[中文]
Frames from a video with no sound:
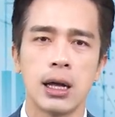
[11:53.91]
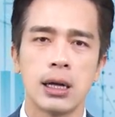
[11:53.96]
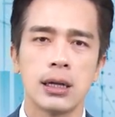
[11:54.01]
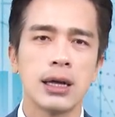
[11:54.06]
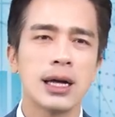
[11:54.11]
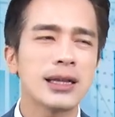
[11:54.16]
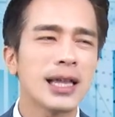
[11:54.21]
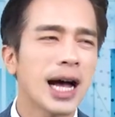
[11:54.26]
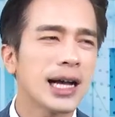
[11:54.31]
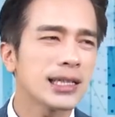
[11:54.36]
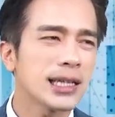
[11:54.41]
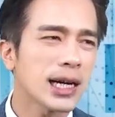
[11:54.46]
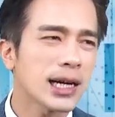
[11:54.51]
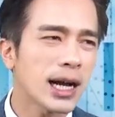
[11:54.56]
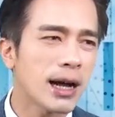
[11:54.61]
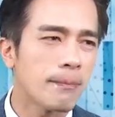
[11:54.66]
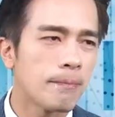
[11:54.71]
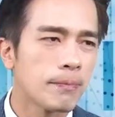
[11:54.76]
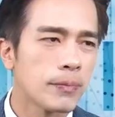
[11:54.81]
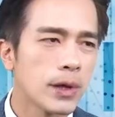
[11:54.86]
那大家想想
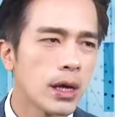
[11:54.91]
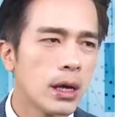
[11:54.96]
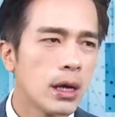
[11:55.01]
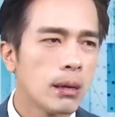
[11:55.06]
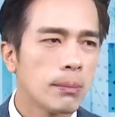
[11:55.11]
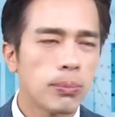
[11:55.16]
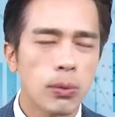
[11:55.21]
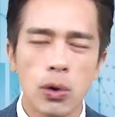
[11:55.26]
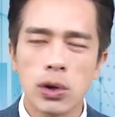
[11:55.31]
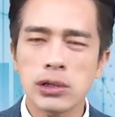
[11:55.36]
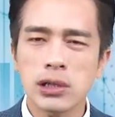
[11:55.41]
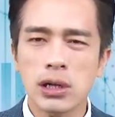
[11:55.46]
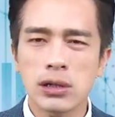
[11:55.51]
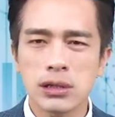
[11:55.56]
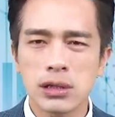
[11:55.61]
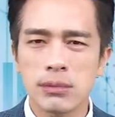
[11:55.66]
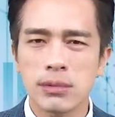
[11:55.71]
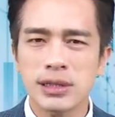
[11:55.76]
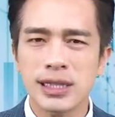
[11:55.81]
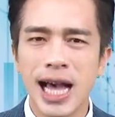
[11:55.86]
看，波动
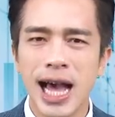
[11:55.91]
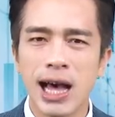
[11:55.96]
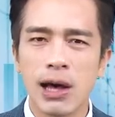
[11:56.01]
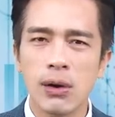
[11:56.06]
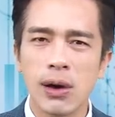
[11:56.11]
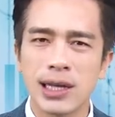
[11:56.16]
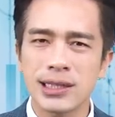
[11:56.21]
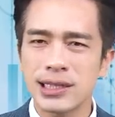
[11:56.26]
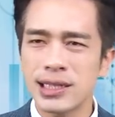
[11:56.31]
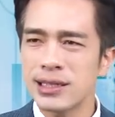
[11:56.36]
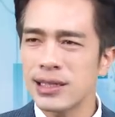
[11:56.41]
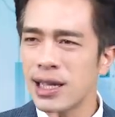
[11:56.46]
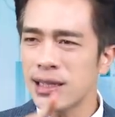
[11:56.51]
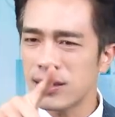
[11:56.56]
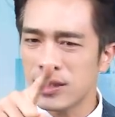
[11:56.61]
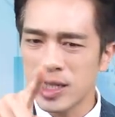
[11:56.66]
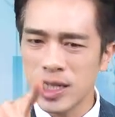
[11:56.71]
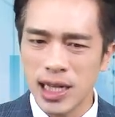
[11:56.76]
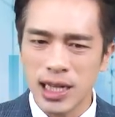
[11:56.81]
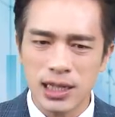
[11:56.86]
那么大的话，现在
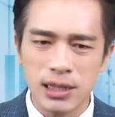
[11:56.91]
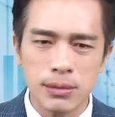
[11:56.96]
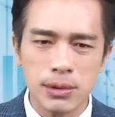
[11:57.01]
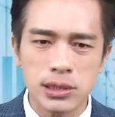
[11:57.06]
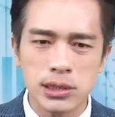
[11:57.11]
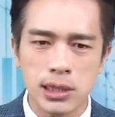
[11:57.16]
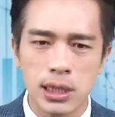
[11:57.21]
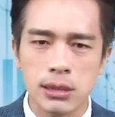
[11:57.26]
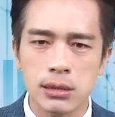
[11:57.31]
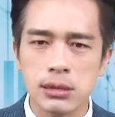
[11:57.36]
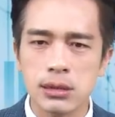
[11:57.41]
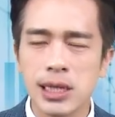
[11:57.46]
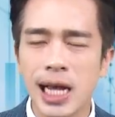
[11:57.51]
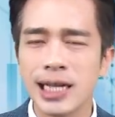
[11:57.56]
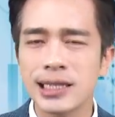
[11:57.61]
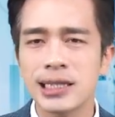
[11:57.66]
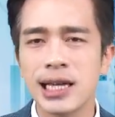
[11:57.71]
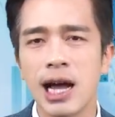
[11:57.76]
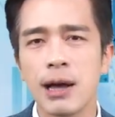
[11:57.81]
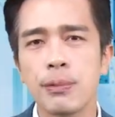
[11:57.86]
跌那么深，
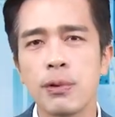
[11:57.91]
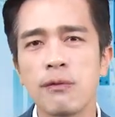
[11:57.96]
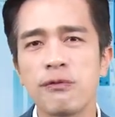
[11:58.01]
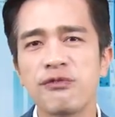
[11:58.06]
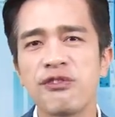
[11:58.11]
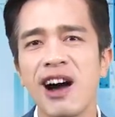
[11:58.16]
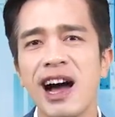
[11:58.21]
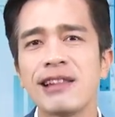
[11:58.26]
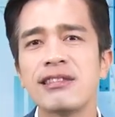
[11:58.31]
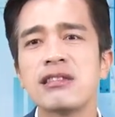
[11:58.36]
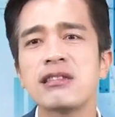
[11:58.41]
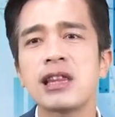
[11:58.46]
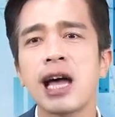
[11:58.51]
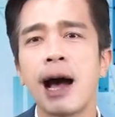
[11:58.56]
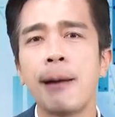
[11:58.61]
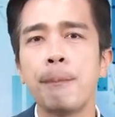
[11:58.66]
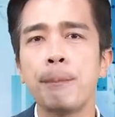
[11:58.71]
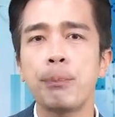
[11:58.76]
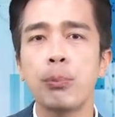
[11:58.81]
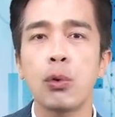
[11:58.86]
它下一波反
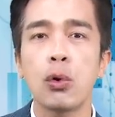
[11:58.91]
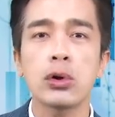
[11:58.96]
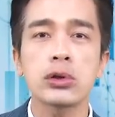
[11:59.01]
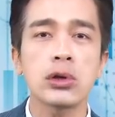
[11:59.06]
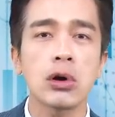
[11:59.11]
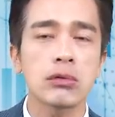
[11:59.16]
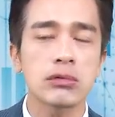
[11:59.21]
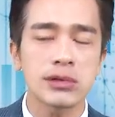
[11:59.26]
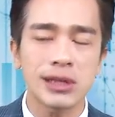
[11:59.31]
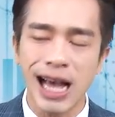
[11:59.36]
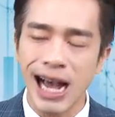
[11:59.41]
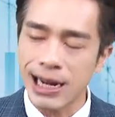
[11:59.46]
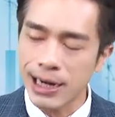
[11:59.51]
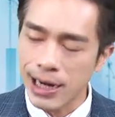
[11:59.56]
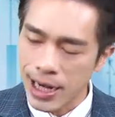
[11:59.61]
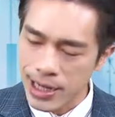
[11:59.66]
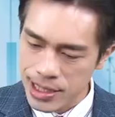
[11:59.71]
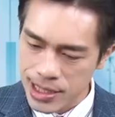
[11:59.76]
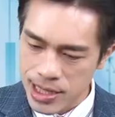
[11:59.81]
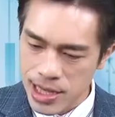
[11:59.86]
弹波动大，
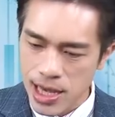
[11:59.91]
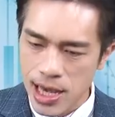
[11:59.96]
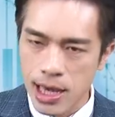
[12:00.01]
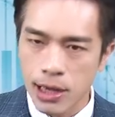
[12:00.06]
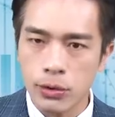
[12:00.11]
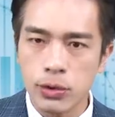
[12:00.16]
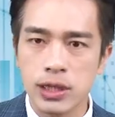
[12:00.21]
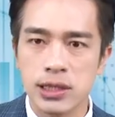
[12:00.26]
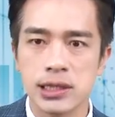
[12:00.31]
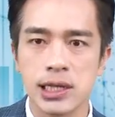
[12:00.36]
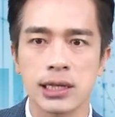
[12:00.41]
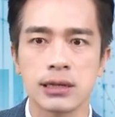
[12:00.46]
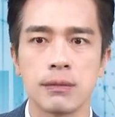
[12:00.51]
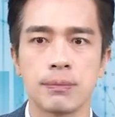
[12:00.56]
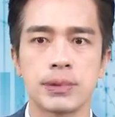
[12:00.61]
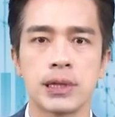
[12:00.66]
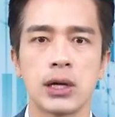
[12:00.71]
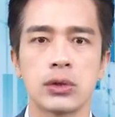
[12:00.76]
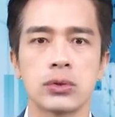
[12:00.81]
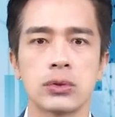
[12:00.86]
它也会涨得
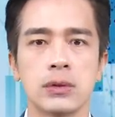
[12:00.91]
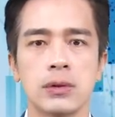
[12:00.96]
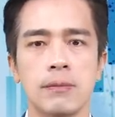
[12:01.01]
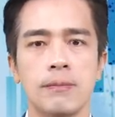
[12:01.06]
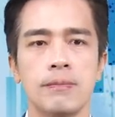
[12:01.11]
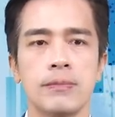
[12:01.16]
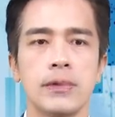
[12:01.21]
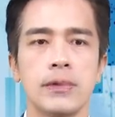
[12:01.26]
比较多。